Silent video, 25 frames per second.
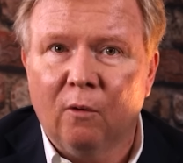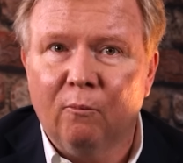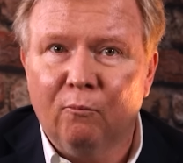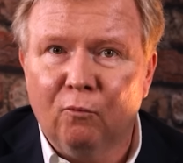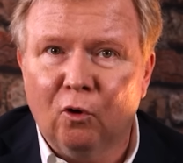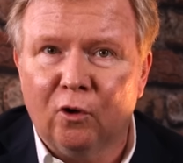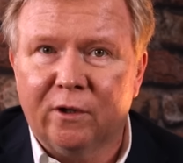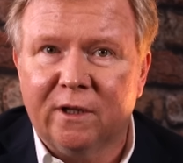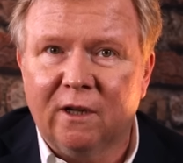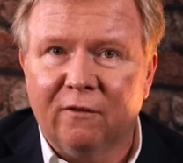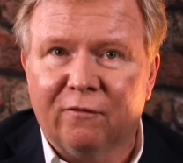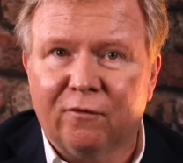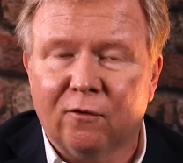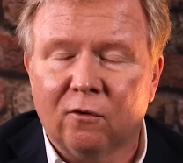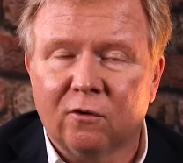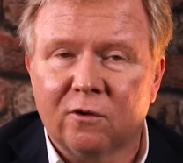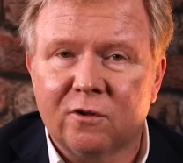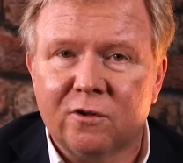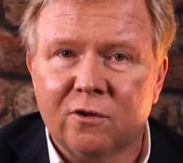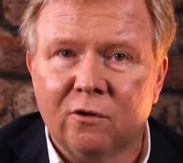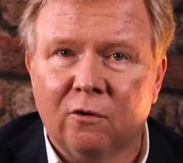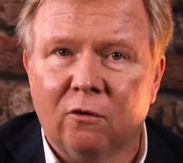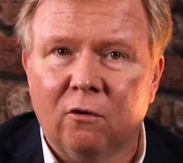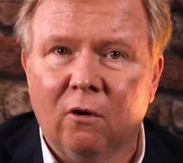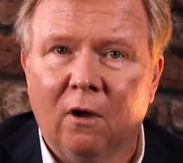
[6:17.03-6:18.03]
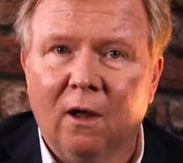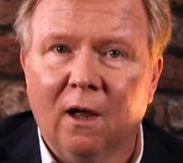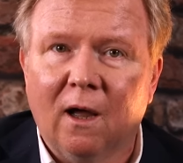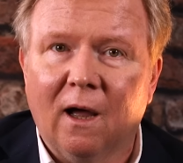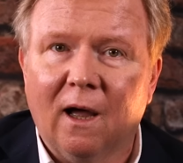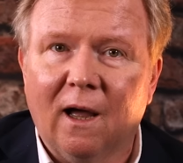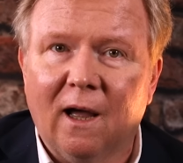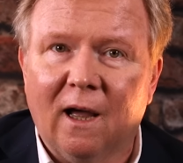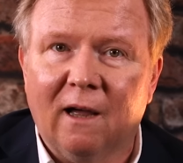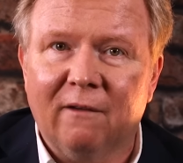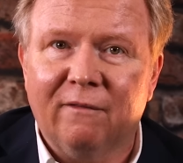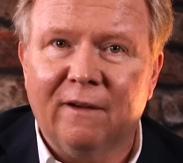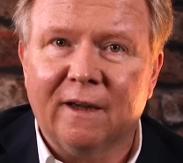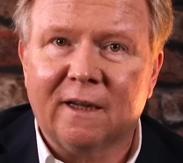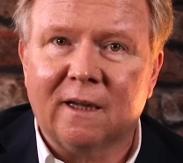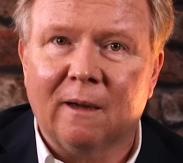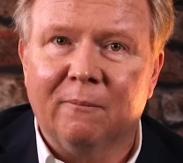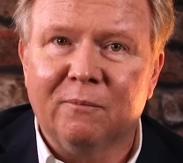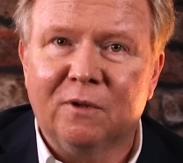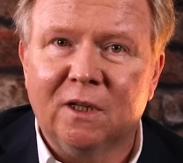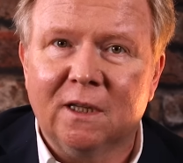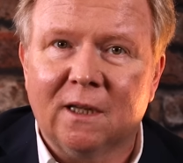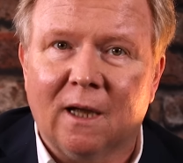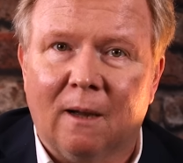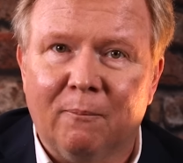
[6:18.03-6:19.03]
multifonctions avec
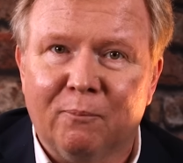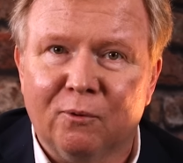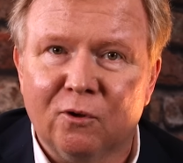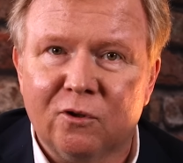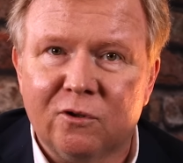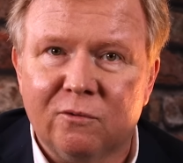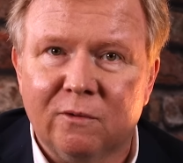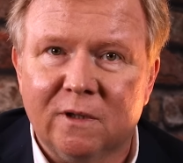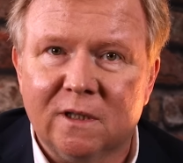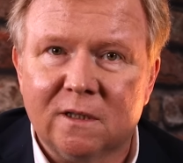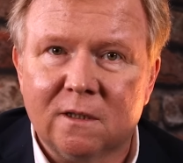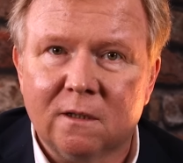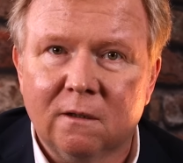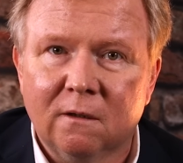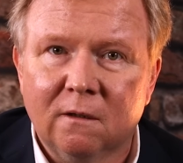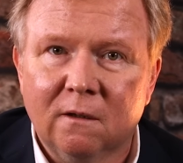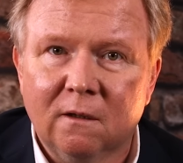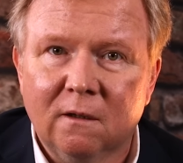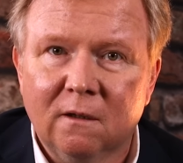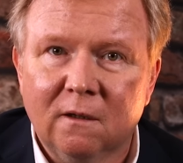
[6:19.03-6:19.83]
un petit drapeau suisse.